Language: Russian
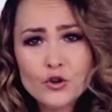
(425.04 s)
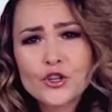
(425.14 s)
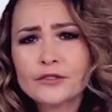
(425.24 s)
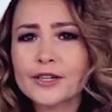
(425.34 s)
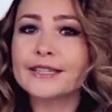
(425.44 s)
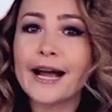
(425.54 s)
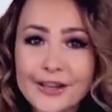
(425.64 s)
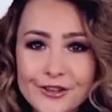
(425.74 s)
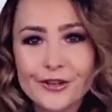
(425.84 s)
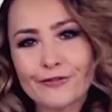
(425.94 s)
Учитывая
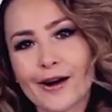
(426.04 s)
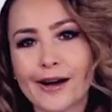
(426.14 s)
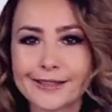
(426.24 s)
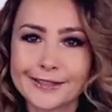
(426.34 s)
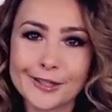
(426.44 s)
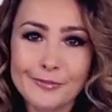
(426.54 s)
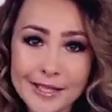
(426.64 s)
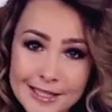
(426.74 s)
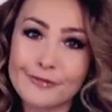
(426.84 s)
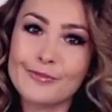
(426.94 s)
наличие вакантных
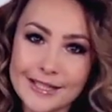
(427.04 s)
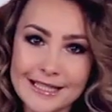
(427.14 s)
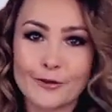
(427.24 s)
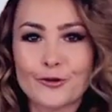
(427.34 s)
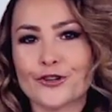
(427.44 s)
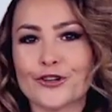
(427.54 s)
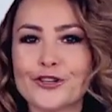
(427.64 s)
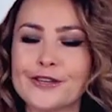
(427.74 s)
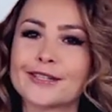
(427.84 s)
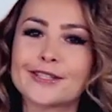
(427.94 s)
мест в местных
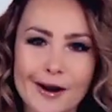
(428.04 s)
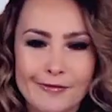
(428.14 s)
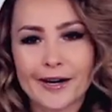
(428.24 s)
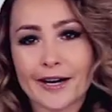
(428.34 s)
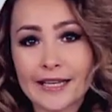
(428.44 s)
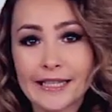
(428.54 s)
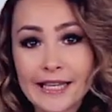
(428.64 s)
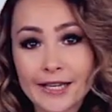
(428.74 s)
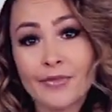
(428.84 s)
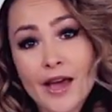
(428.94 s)
учреждениях
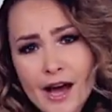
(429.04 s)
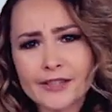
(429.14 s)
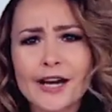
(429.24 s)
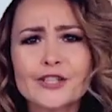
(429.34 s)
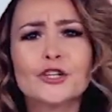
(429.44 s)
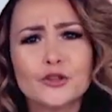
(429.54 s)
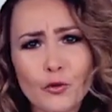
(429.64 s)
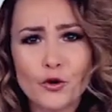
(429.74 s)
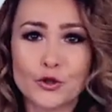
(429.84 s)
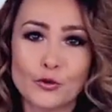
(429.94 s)
здравоохранения, а также
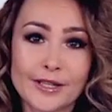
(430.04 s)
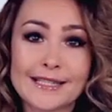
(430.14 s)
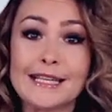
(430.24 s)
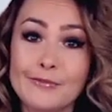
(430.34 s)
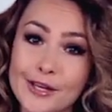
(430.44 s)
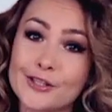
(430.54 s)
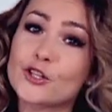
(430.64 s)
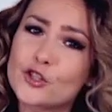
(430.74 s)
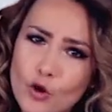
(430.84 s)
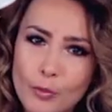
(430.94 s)
то, что у нас
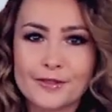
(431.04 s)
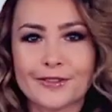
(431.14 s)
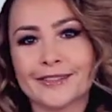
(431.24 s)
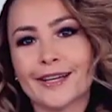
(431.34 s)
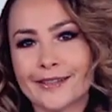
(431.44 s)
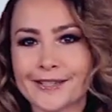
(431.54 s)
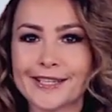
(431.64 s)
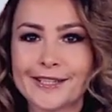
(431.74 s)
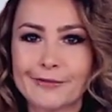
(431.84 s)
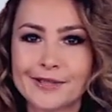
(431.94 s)
имеется собственный
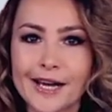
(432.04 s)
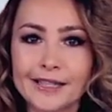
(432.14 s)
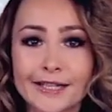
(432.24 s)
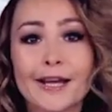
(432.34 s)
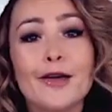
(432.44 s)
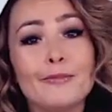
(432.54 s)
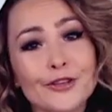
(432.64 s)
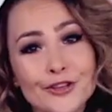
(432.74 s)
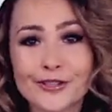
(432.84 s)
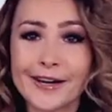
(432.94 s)
татарский драмтеатр,
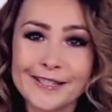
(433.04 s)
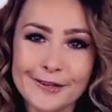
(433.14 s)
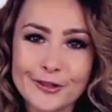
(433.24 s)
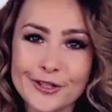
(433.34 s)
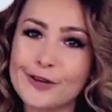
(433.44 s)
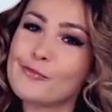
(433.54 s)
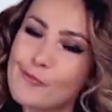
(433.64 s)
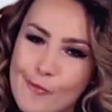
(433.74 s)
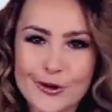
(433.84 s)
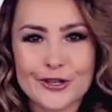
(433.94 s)
мечта девушки
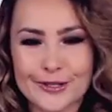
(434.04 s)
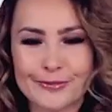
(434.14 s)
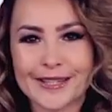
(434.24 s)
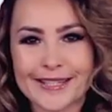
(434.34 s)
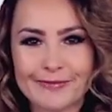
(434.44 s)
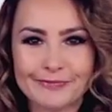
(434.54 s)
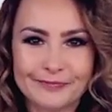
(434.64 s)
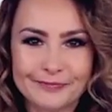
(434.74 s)
может сбыться.